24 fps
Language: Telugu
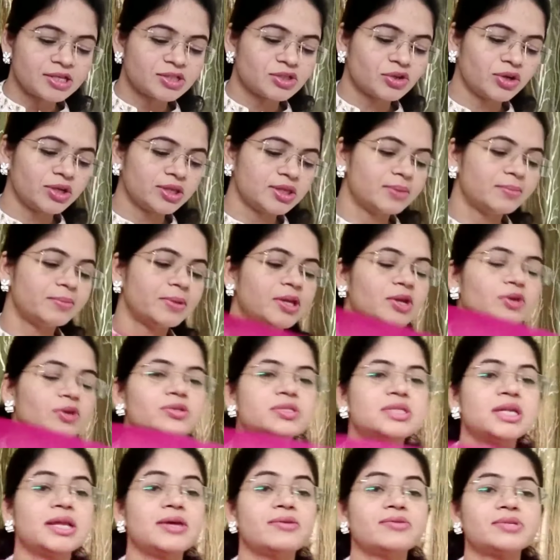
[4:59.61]
సో ఇది మీరు
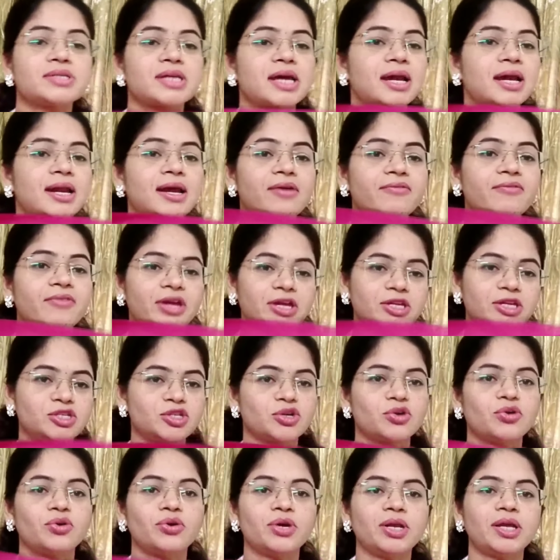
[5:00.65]
స్లీవ్స్ కలా
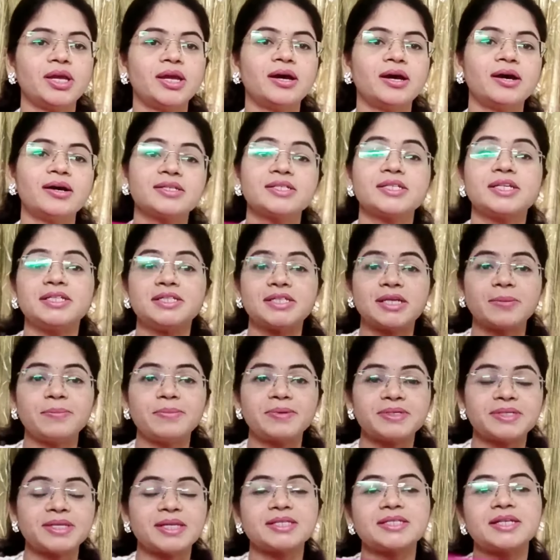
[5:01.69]
వేయించుకొని స్టిచ్
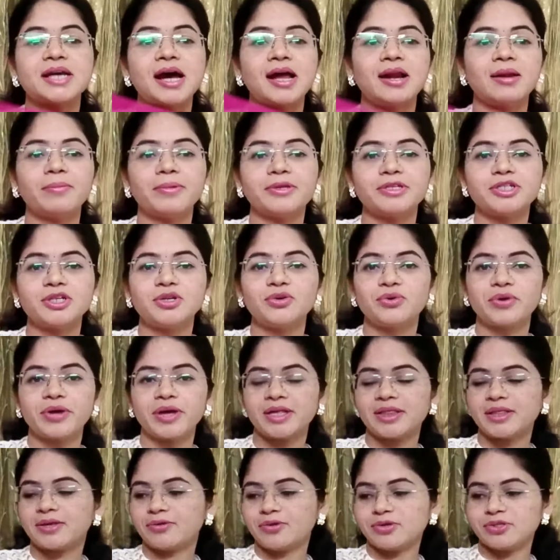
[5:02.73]
చేపిస్తే చాలా మంచి లుక్
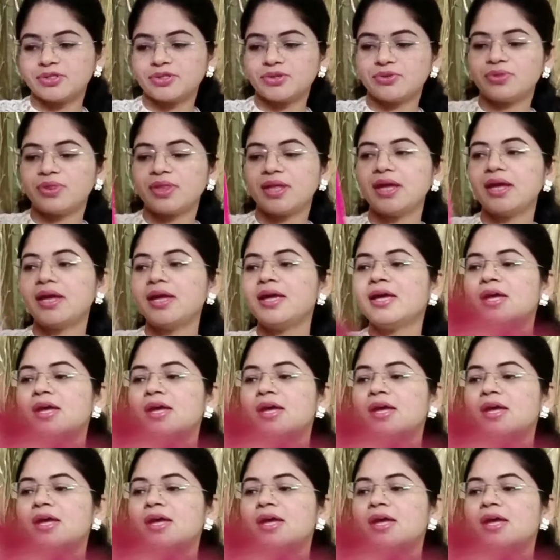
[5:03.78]
అయితే వస్తుంది